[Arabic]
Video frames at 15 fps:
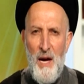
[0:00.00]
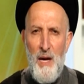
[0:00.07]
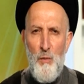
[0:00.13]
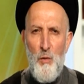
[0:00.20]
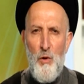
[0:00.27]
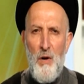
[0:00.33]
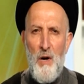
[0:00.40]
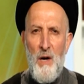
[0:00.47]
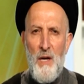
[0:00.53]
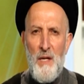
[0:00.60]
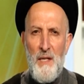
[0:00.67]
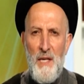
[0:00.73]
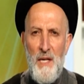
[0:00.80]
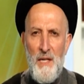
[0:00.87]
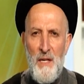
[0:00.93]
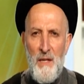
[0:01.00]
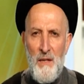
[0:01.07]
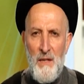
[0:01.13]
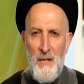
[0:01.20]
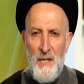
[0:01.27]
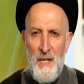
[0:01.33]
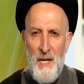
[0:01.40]
المنقادين
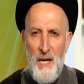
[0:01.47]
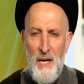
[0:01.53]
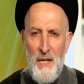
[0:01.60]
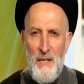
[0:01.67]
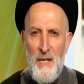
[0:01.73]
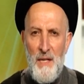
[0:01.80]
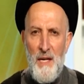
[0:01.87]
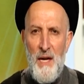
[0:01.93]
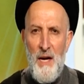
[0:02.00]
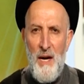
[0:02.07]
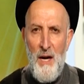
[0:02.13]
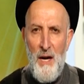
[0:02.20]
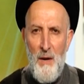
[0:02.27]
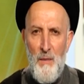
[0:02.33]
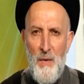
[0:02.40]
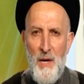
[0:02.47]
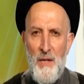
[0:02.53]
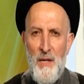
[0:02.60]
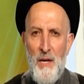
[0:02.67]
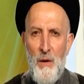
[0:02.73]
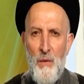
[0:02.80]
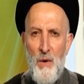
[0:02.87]
انقيادا أعمى
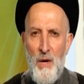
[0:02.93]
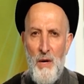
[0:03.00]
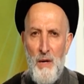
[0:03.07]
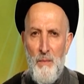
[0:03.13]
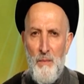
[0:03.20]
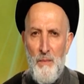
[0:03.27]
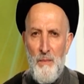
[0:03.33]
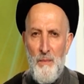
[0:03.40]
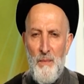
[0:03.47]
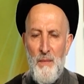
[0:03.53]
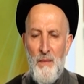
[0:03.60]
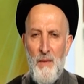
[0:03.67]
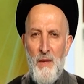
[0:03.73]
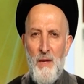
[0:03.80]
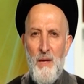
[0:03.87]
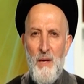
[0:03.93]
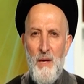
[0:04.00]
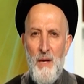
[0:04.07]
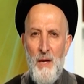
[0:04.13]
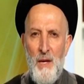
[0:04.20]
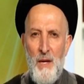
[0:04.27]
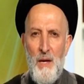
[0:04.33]
للأوهام
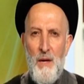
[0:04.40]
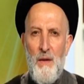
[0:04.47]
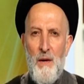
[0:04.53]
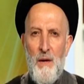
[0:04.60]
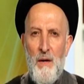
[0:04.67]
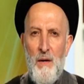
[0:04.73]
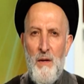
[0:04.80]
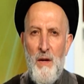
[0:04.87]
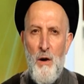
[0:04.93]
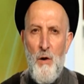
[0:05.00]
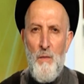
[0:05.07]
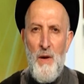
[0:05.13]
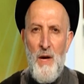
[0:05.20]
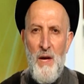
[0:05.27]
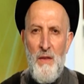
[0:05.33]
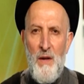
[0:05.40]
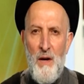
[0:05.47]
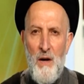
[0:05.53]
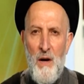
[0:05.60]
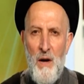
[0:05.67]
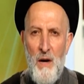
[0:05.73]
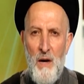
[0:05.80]
إذا قال لهم هذا
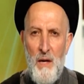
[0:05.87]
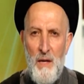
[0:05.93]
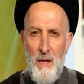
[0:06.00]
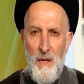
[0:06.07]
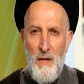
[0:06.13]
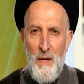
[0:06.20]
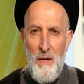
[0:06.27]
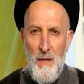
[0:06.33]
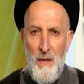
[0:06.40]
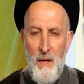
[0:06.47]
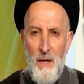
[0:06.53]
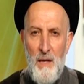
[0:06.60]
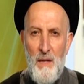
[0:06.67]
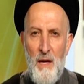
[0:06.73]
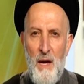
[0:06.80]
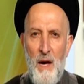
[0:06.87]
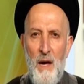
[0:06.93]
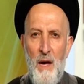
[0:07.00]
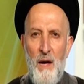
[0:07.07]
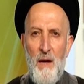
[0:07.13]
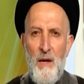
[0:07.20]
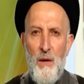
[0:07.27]
القائل
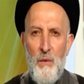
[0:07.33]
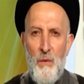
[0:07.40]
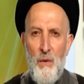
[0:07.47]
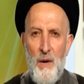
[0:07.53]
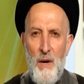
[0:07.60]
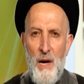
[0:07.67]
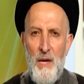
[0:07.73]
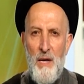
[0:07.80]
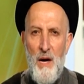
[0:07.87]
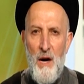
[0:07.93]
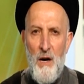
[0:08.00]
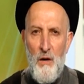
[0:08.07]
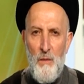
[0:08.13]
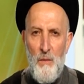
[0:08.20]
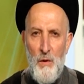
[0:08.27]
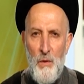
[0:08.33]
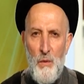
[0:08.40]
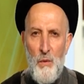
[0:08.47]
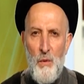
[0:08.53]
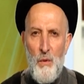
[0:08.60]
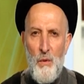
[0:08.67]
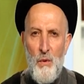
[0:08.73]
تعالوا أي
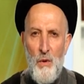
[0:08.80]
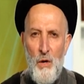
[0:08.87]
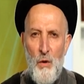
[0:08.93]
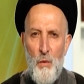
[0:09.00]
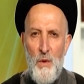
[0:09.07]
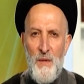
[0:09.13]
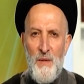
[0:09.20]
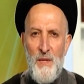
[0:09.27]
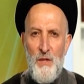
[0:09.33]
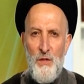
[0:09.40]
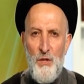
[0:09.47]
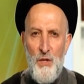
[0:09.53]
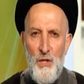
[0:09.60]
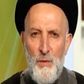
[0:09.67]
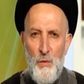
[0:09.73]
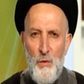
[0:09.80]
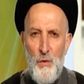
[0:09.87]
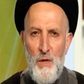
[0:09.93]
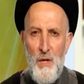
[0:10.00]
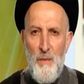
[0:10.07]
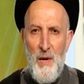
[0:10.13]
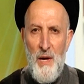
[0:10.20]
أقبلوا واستجيبوا
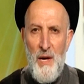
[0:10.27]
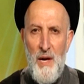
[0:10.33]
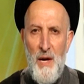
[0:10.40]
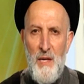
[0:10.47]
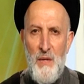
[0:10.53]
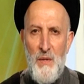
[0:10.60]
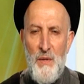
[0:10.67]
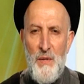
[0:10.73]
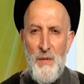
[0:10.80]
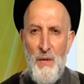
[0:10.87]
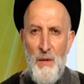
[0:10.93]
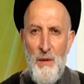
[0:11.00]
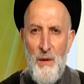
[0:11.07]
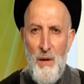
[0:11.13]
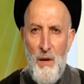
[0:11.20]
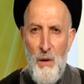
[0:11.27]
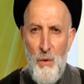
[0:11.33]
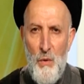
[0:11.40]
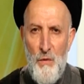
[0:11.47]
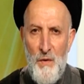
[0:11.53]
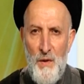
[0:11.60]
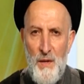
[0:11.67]
لما أنزل
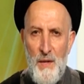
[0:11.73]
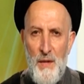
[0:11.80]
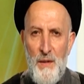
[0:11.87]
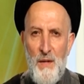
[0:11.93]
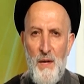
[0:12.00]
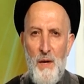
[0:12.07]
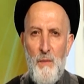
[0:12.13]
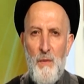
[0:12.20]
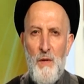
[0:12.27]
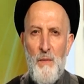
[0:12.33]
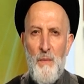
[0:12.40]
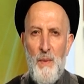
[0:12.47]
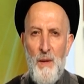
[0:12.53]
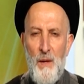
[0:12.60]
الله في كتابه